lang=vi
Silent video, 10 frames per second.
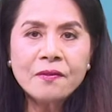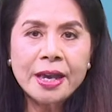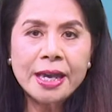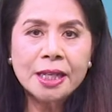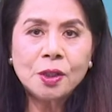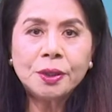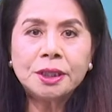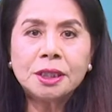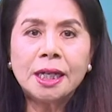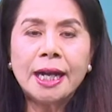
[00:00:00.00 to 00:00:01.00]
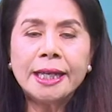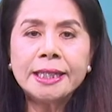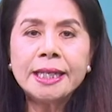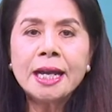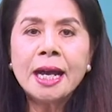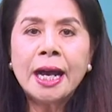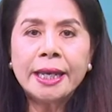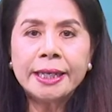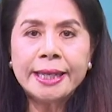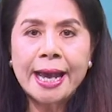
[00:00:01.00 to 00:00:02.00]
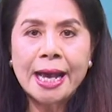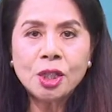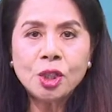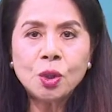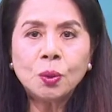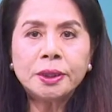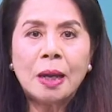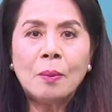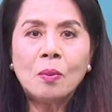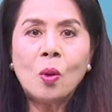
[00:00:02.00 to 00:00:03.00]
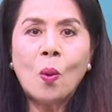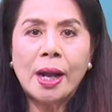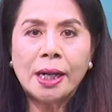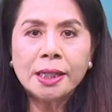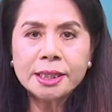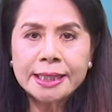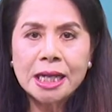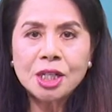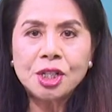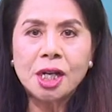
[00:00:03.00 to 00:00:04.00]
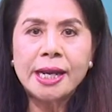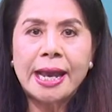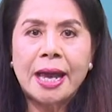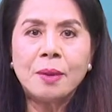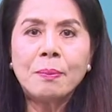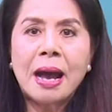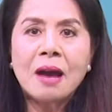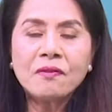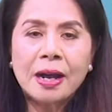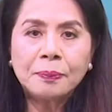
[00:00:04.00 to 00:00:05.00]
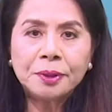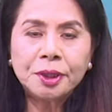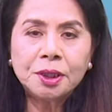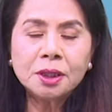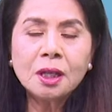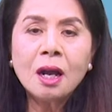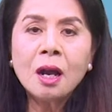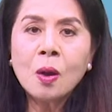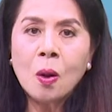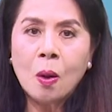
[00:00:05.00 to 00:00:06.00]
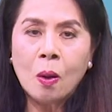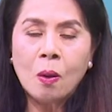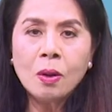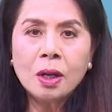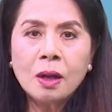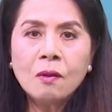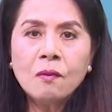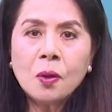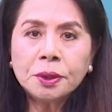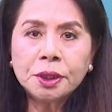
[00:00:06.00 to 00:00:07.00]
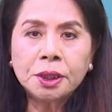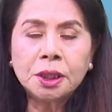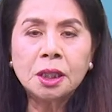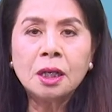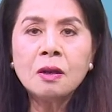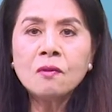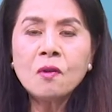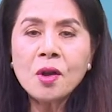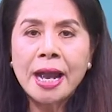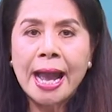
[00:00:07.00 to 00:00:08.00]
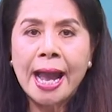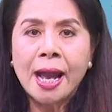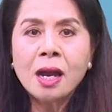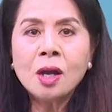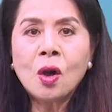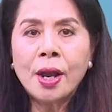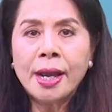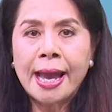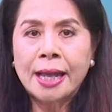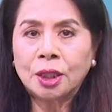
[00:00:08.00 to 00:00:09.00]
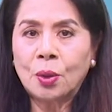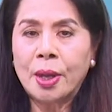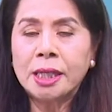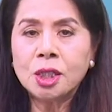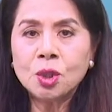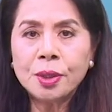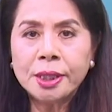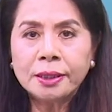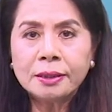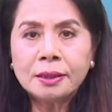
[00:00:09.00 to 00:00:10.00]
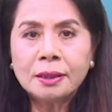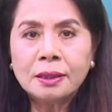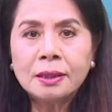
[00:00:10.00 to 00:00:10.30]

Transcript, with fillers: về đối tượng ấy, hành giả chú tâm quán xét trở lại ba pháp tướng, khổ, vô thường, vô ngã gọi là tuệ suy tư.